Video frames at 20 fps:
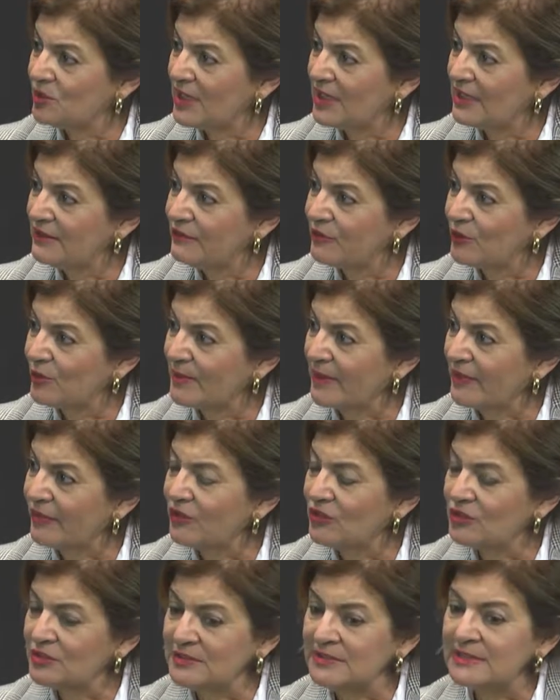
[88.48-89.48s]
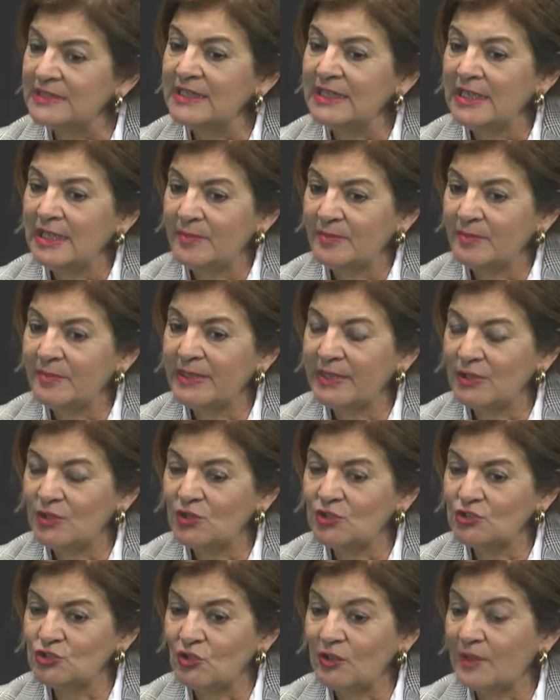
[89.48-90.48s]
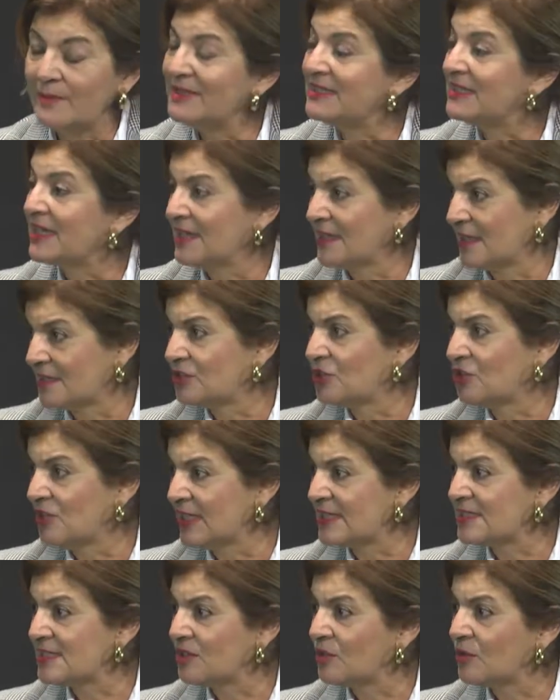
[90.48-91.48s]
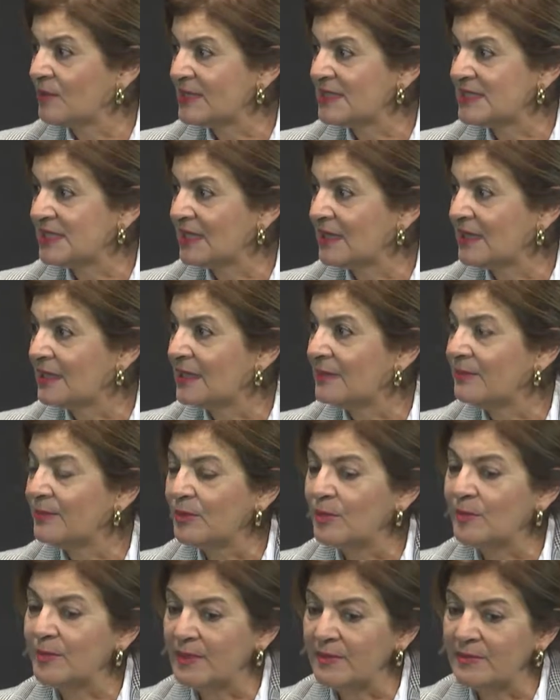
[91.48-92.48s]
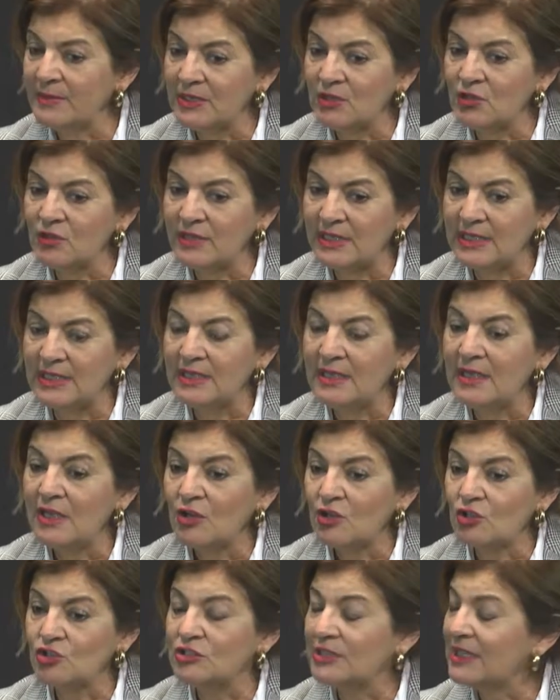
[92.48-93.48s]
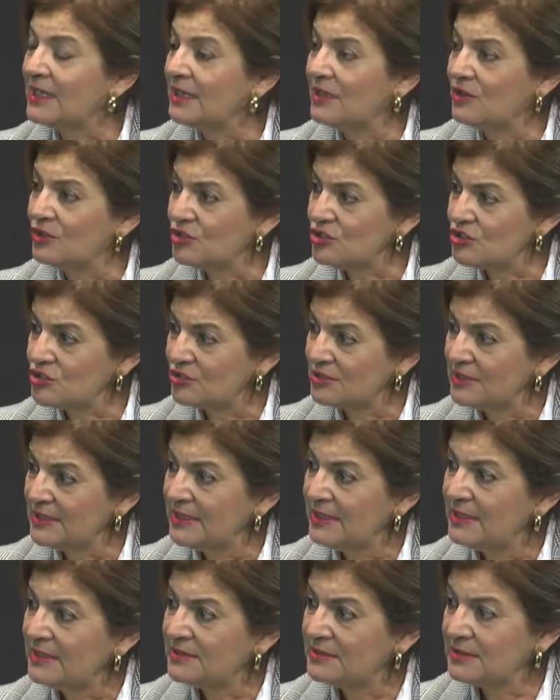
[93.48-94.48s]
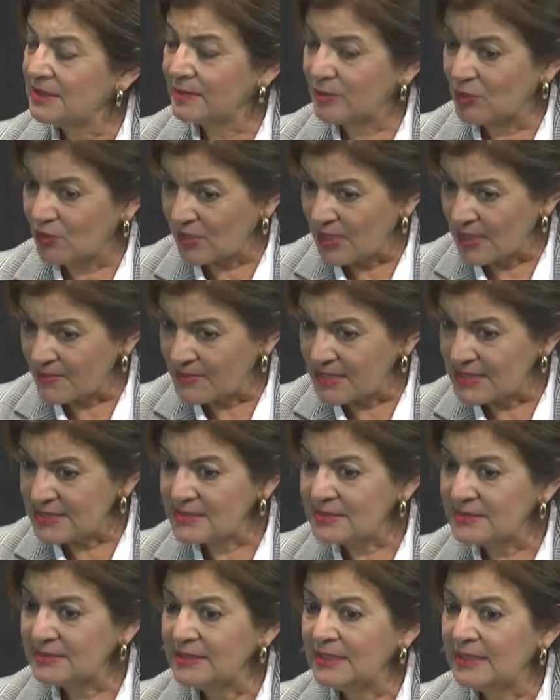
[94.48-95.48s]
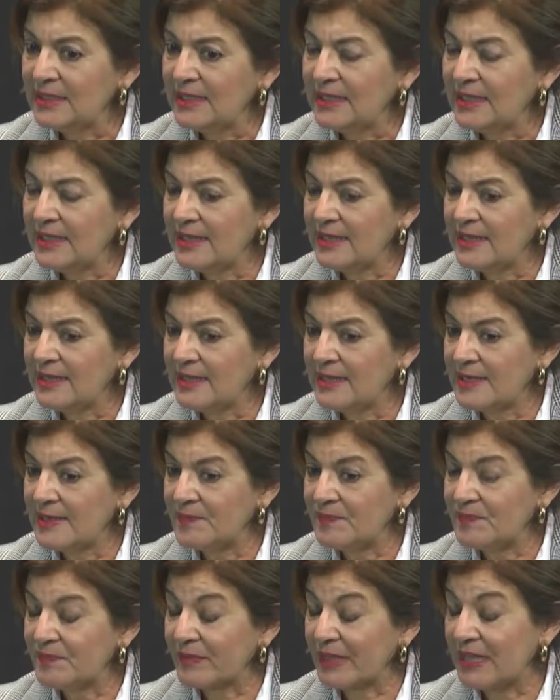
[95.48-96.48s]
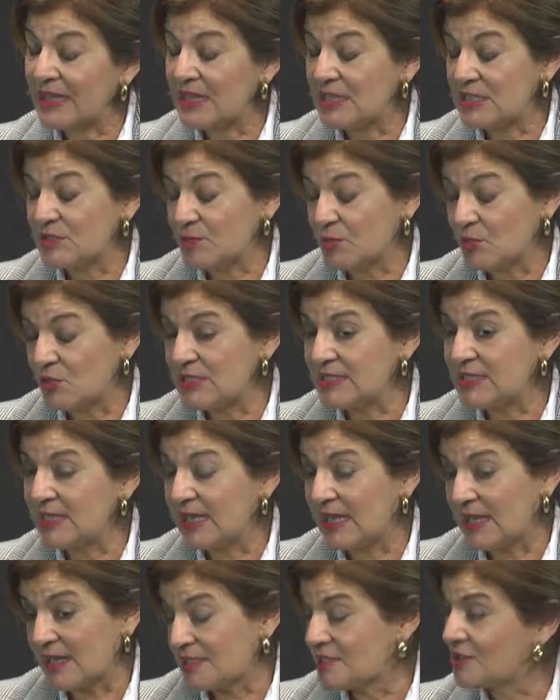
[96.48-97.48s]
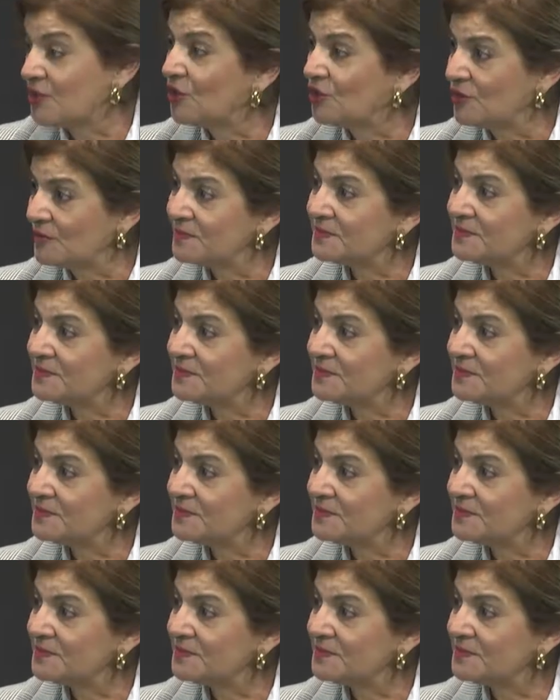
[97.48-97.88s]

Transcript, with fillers: la información, pero toda mi trayectoria ha sido más en el campo primero de contenidos, de programas, eh, y después de la gestión.